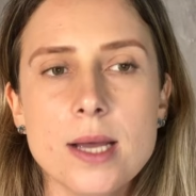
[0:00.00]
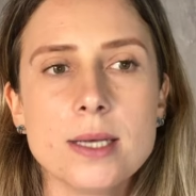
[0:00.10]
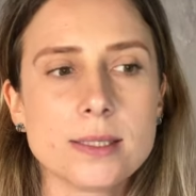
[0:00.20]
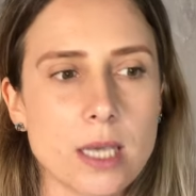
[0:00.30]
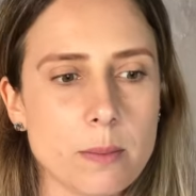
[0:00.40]

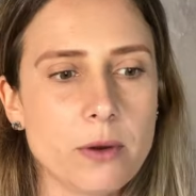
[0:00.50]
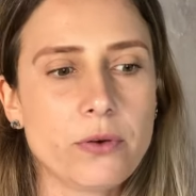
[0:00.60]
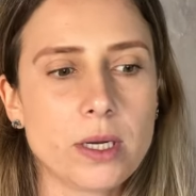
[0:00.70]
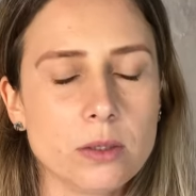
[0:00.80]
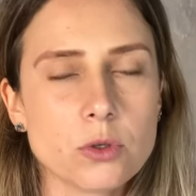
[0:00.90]
sempre
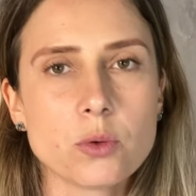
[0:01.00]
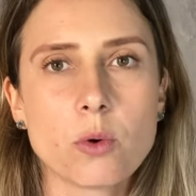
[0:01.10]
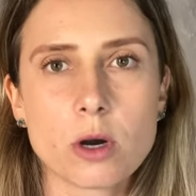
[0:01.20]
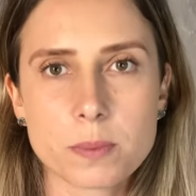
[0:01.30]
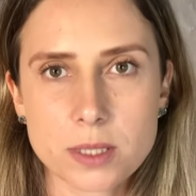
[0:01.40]
falando de um
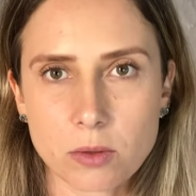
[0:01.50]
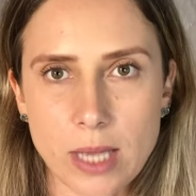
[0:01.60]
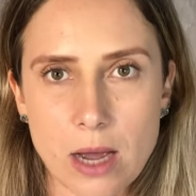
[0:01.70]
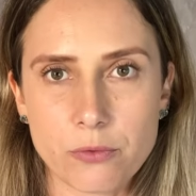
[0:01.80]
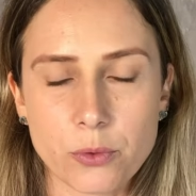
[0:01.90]
corpo
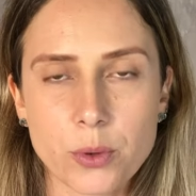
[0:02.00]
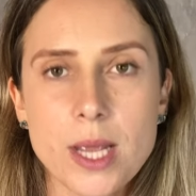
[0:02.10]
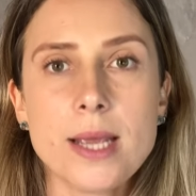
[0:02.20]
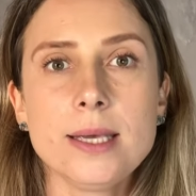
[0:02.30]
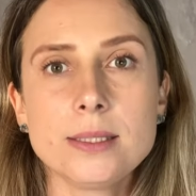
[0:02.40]
saudável
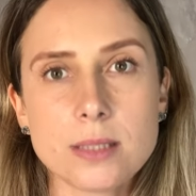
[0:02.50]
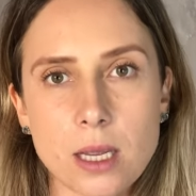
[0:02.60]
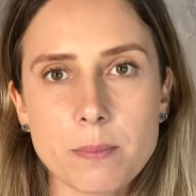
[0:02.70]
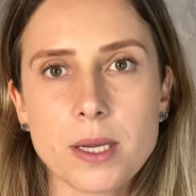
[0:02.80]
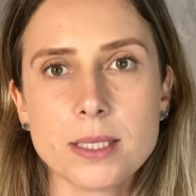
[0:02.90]
e
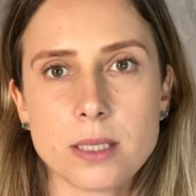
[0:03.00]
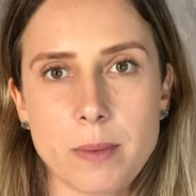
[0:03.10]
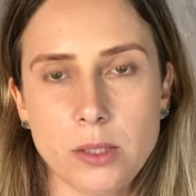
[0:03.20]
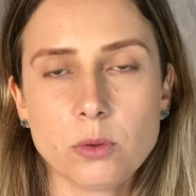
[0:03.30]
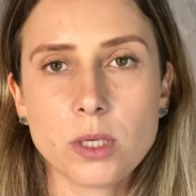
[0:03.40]
sempre
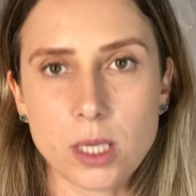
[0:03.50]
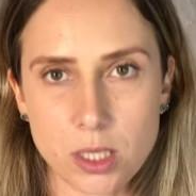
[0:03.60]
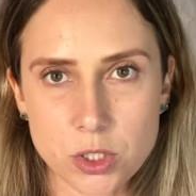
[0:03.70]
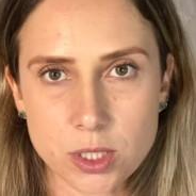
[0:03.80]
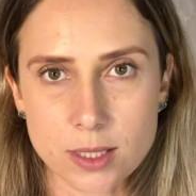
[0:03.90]
recebendo
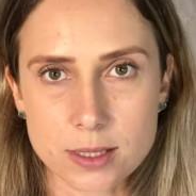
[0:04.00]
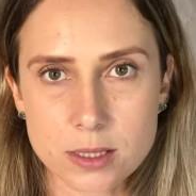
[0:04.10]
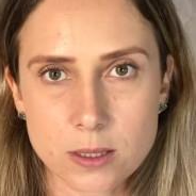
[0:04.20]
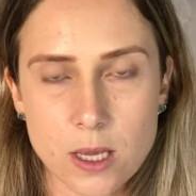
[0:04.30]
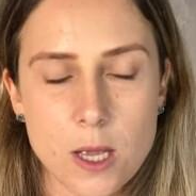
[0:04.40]
críticas.